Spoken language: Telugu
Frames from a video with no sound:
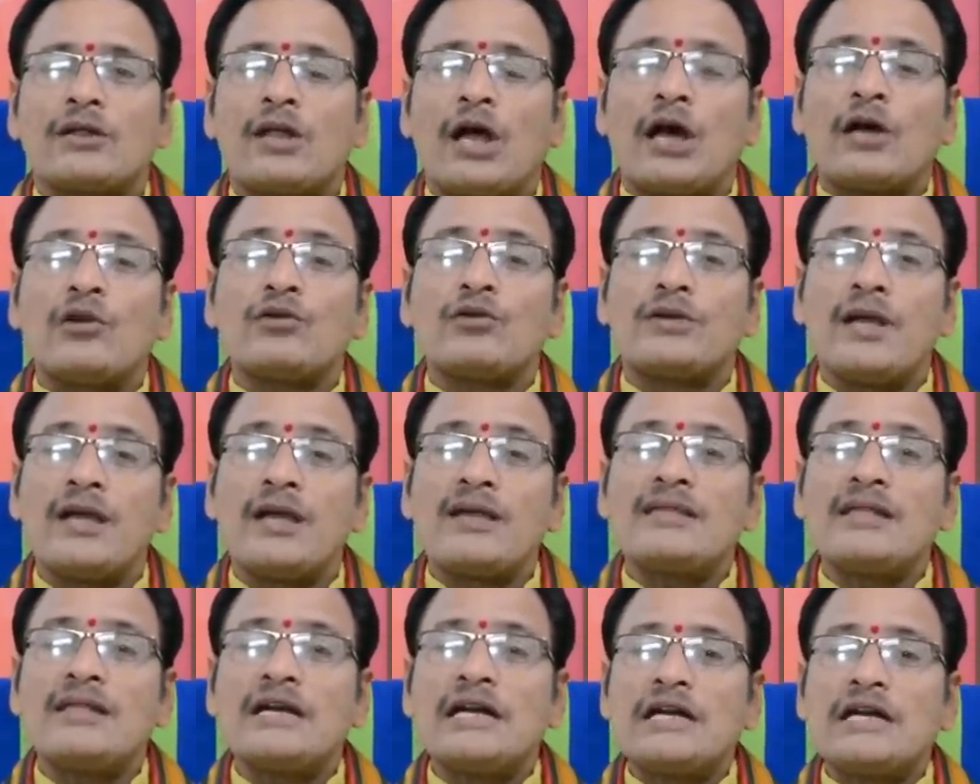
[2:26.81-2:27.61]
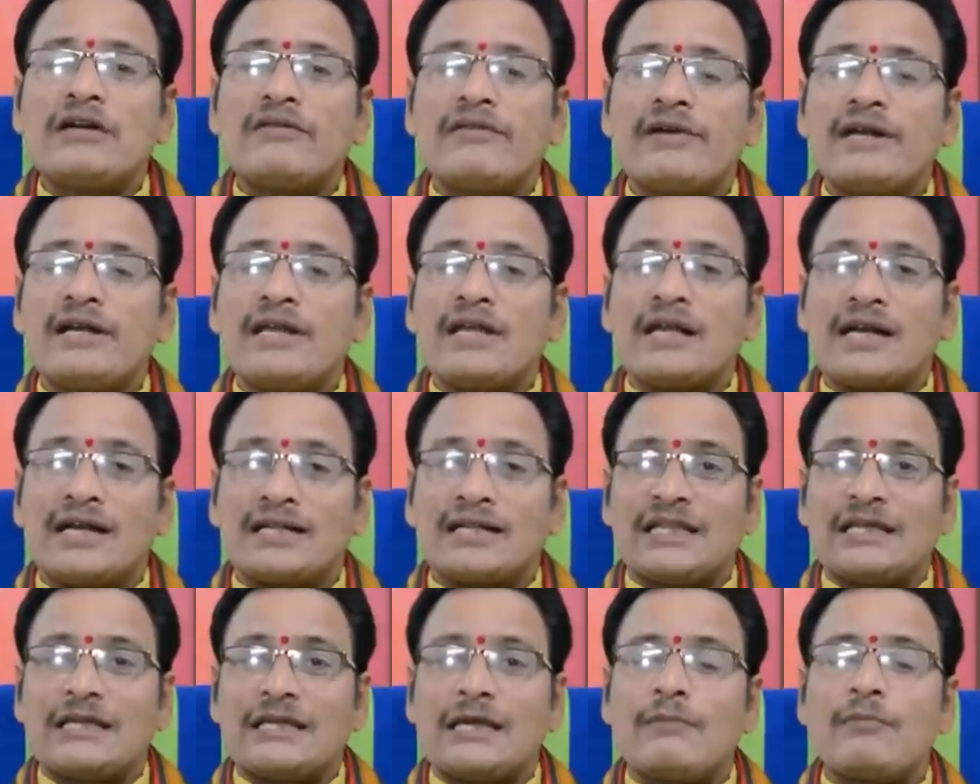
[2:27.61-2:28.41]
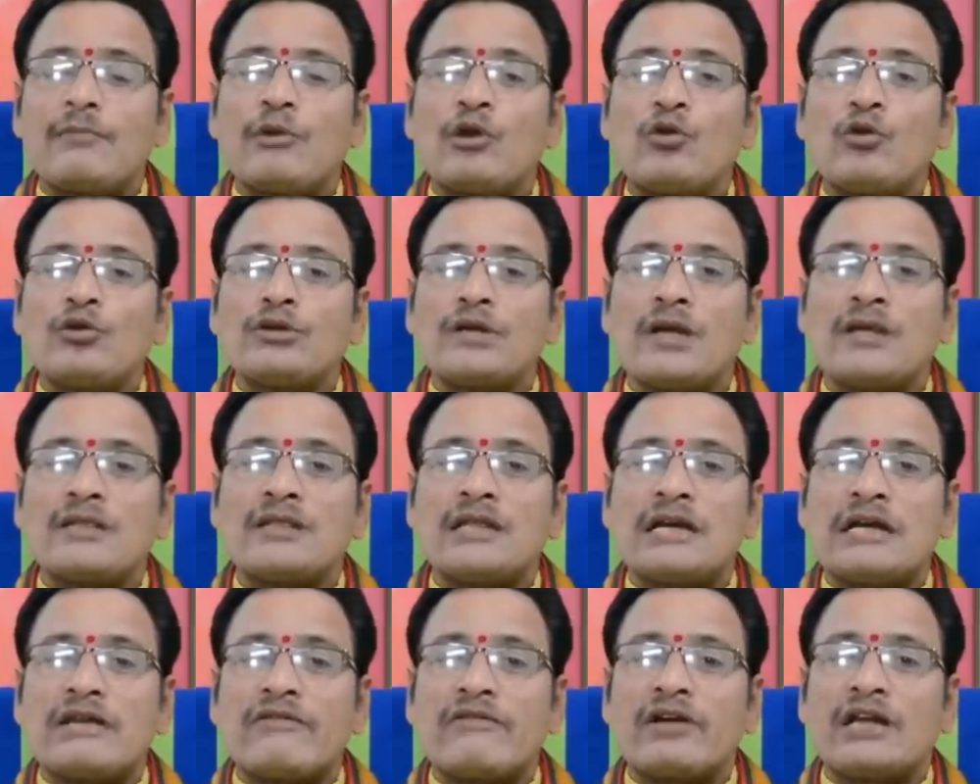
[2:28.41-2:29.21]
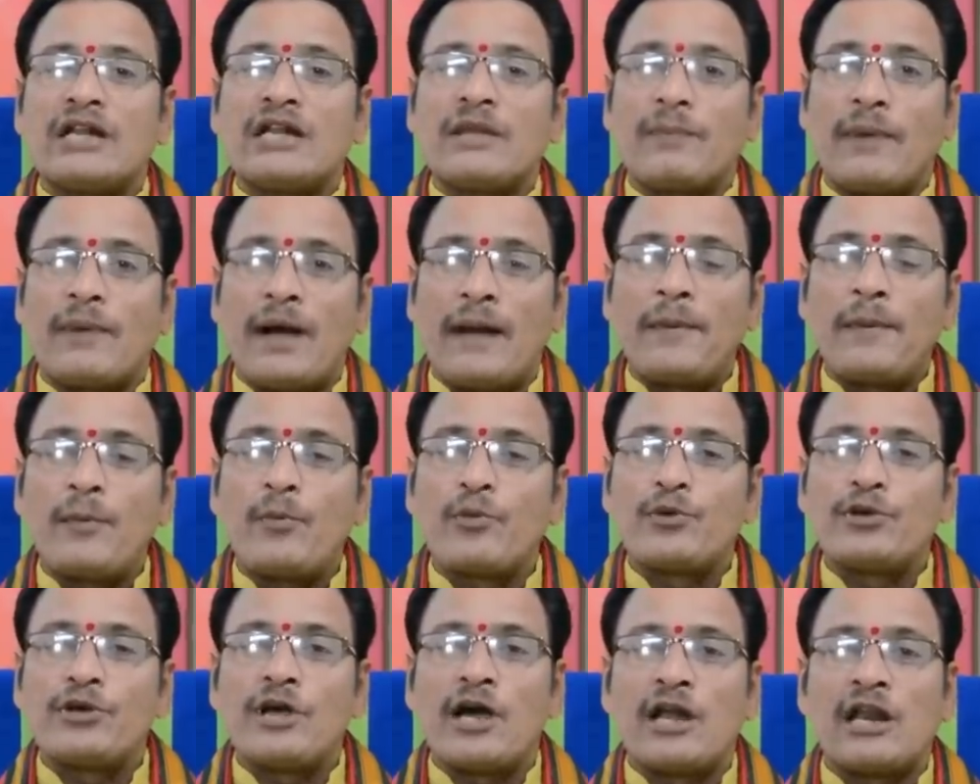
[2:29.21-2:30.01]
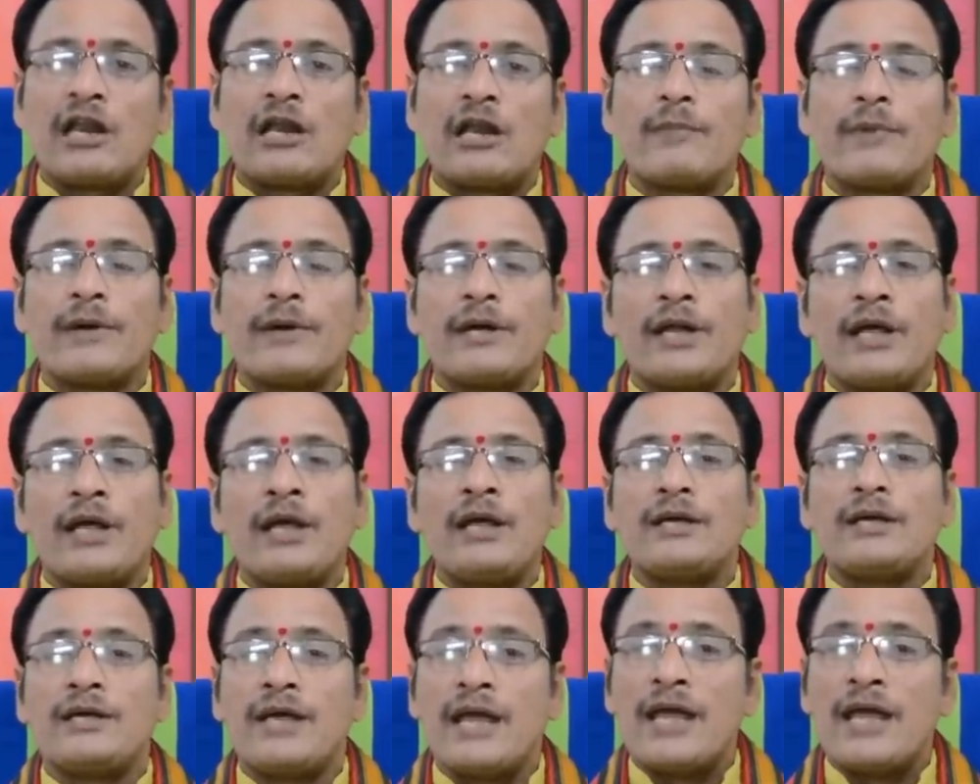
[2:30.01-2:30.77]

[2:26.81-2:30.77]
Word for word: తాను చేసినటువంటి గత జన్మలో చేసినటువంటి పాప పుణ్యాలను బట్టి